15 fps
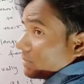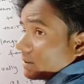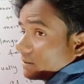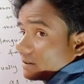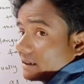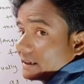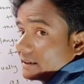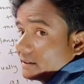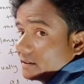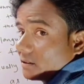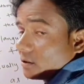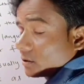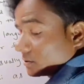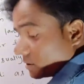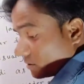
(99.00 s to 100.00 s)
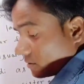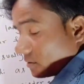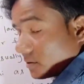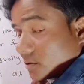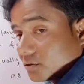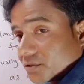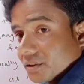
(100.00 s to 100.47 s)
मदर यानी ऑथर
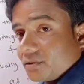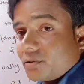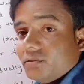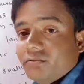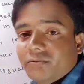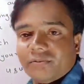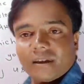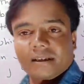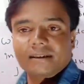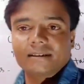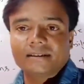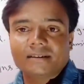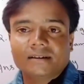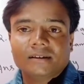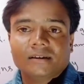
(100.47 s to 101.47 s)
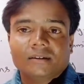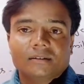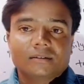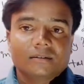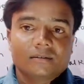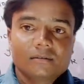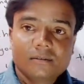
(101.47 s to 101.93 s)
और उसकी कौन दादी
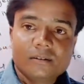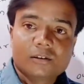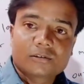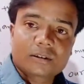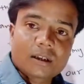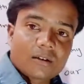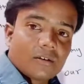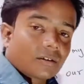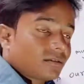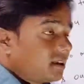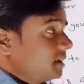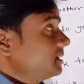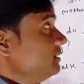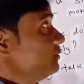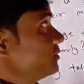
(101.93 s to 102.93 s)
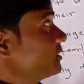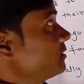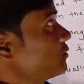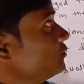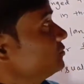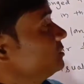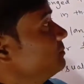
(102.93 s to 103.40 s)
ऑथर और दादी उसकी
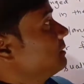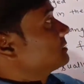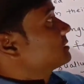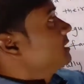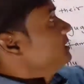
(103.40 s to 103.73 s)
कौन सी भाषा